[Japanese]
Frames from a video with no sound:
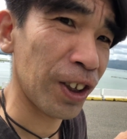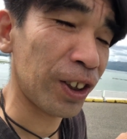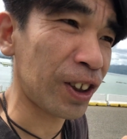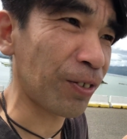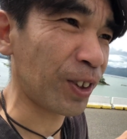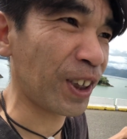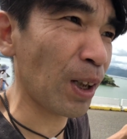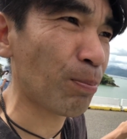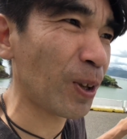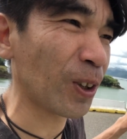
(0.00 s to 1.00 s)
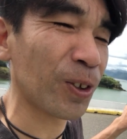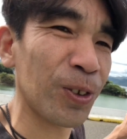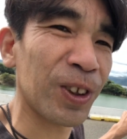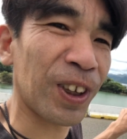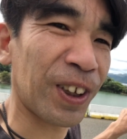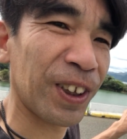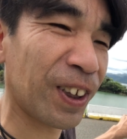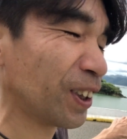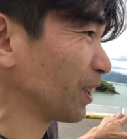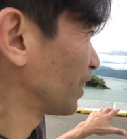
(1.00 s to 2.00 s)
しかもテラピアっていう魚
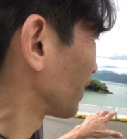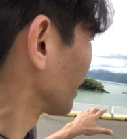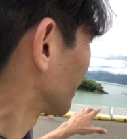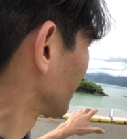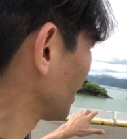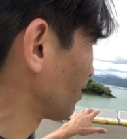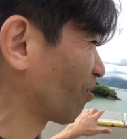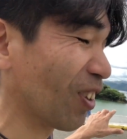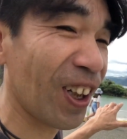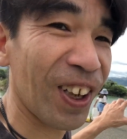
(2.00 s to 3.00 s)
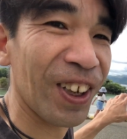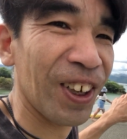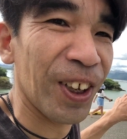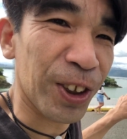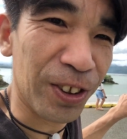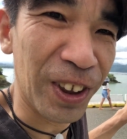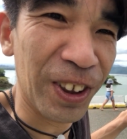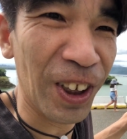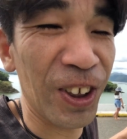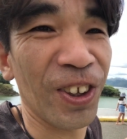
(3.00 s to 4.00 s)
がね、なんかすげえいっぱい育
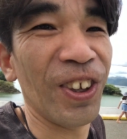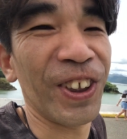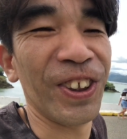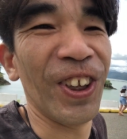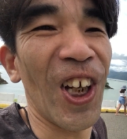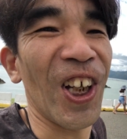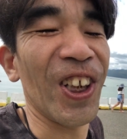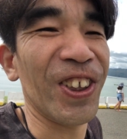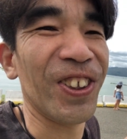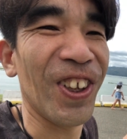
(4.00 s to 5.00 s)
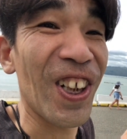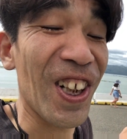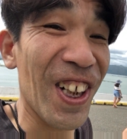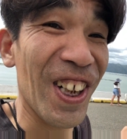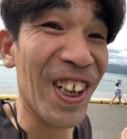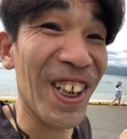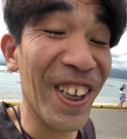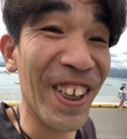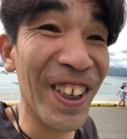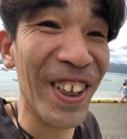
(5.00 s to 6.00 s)
てられてるらしいです。
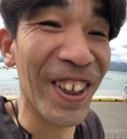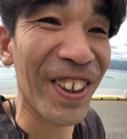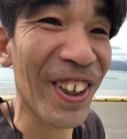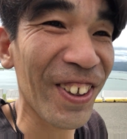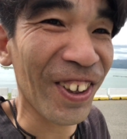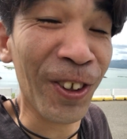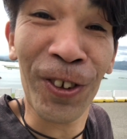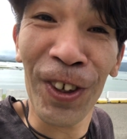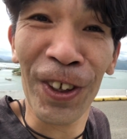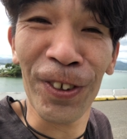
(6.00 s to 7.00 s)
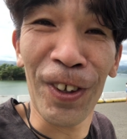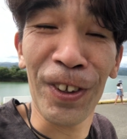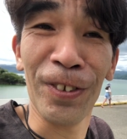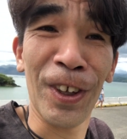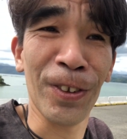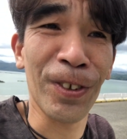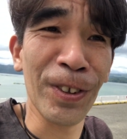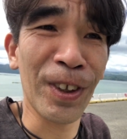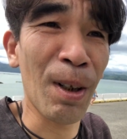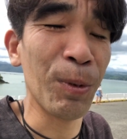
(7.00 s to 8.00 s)
はい。じゃあ、あとはね、この後はこ
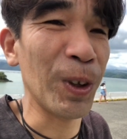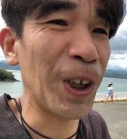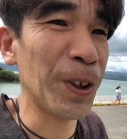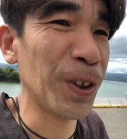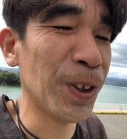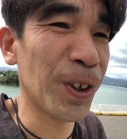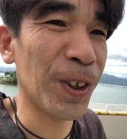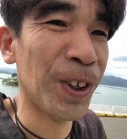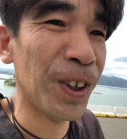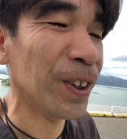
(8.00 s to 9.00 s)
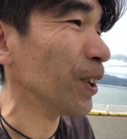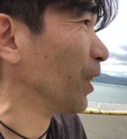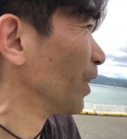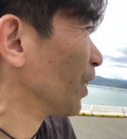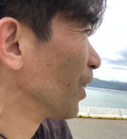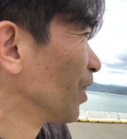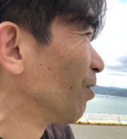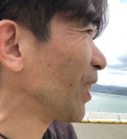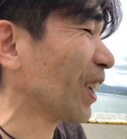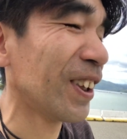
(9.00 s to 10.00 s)
のダムをね、いろいろ、
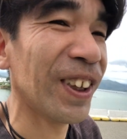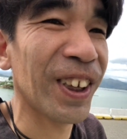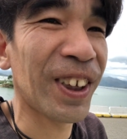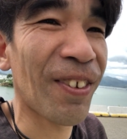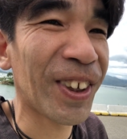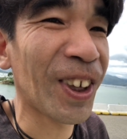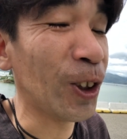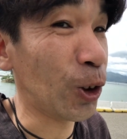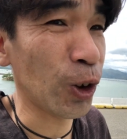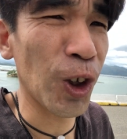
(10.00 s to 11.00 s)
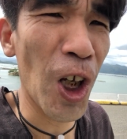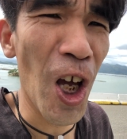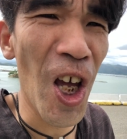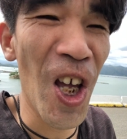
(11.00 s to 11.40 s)
見たりね、触ったりするんで、